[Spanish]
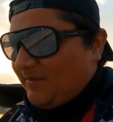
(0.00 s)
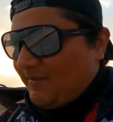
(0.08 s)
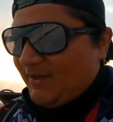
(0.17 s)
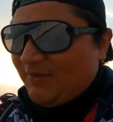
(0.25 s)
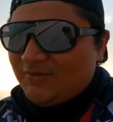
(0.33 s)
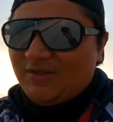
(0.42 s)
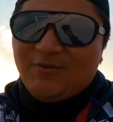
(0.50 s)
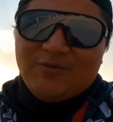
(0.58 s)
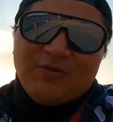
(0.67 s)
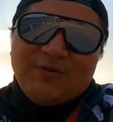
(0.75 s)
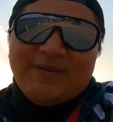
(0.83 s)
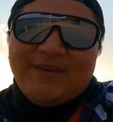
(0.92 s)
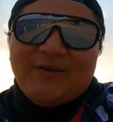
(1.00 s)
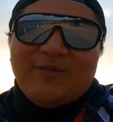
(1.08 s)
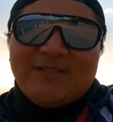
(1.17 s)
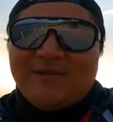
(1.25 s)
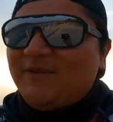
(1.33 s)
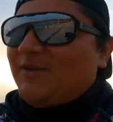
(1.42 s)
Bienvenidos a un nuevo
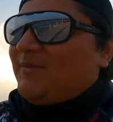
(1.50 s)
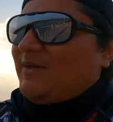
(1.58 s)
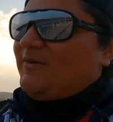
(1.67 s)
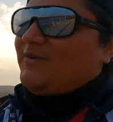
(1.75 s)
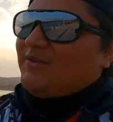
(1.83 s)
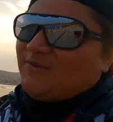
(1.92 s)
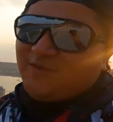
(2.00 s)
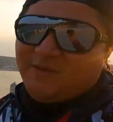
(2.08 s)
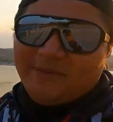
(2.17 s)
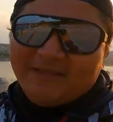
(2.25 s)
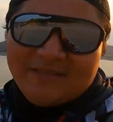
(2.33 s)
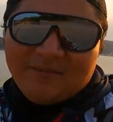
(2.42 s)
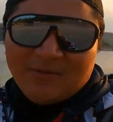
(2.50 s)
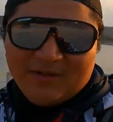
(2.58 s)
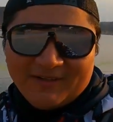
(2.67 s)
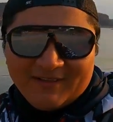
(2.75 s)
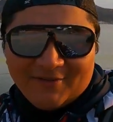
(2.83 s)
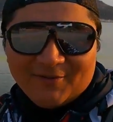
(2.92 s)
video. Mis amigos, me encuentro nuevamente
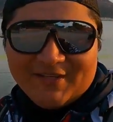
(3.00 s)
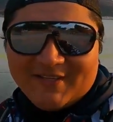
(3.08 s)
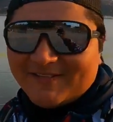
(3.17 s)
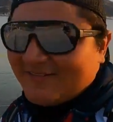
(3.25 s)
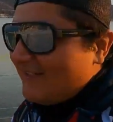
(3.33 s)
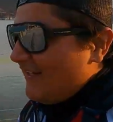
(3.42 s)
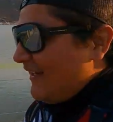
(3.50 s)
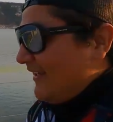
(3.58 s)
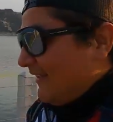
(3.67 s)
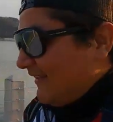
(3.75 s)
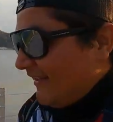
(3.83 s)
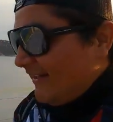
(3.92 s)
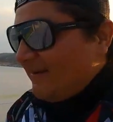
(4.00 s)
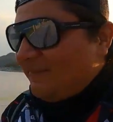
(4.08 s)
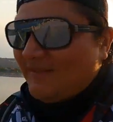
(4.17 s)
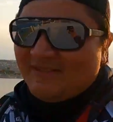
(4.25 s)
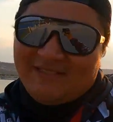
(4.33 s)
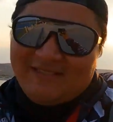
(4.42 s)
por aquí a orillas de la
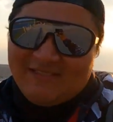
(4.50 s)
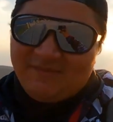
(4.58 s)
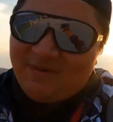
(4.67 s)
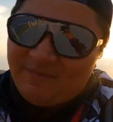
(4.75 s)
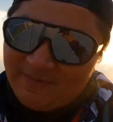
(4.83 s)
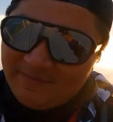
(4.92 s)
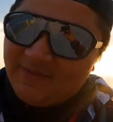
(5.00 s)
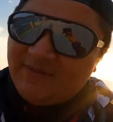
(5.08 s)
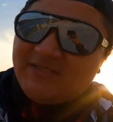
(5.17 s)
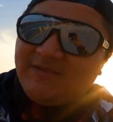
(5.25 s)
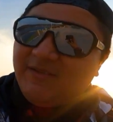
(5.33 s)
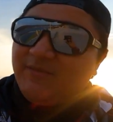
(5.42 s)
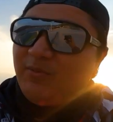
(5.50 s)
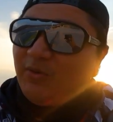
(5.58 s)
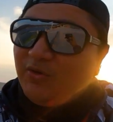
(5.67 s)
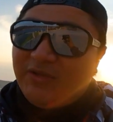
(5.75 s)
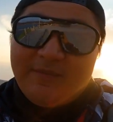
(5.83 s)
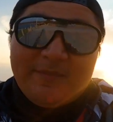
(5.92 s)
presa de Simapán, pero esta vez
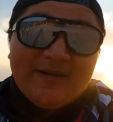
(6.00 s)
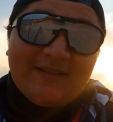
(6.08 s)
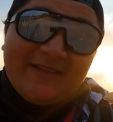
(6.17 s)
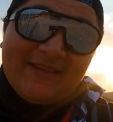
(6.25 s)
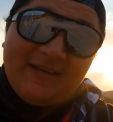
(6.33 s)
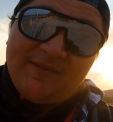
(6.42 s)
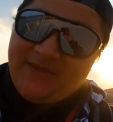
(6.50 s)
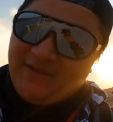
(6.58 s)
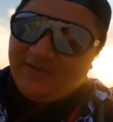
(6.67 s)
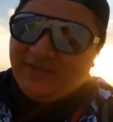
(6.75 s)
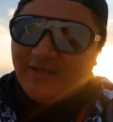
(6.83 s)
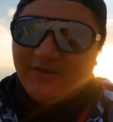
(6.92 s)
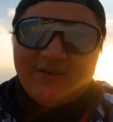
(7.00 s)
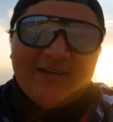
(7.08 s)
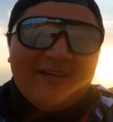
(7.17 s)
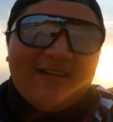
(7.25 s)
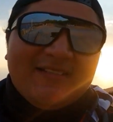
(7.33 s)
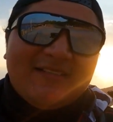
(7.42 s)
por otra parte del video anterior.
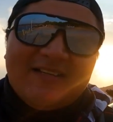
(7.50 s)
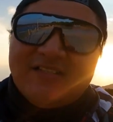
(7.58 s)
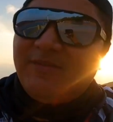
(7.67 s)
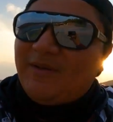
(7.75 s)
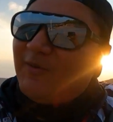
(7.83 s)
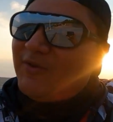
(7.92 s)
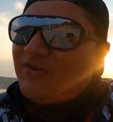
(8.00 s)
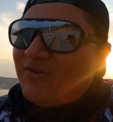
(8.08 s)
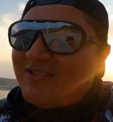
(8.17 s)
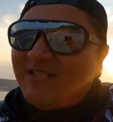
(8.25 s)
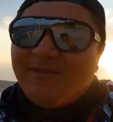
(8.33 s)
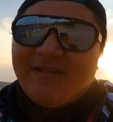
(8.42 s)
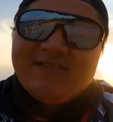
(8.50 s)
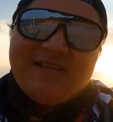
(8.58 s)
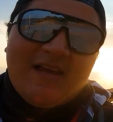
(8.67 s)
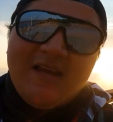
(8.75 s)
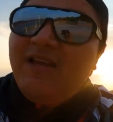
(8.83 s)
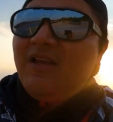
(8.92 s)
En este caso me encuentro en
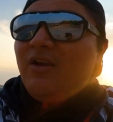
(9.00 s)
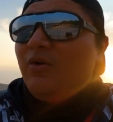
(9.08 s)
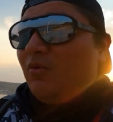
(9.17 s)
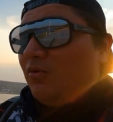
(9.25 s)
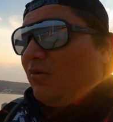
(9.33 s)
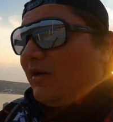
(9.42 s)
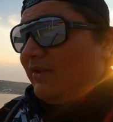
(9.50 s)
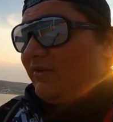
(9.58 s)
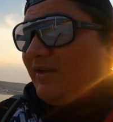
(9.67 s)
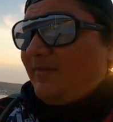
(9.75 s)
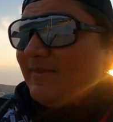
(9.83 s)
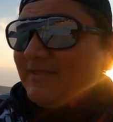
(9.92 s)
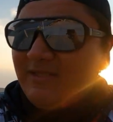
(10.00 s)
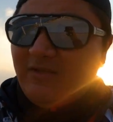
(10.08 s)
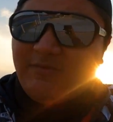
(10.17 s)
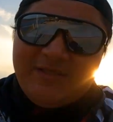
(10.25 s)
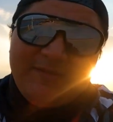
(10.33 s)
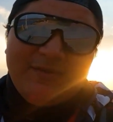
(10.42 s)
Sibanza, un lugar donde ya he
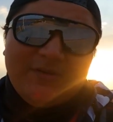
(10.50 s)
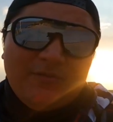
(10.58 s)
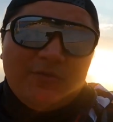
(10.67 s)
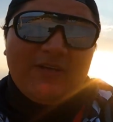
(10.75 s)
pescado, mis amigos.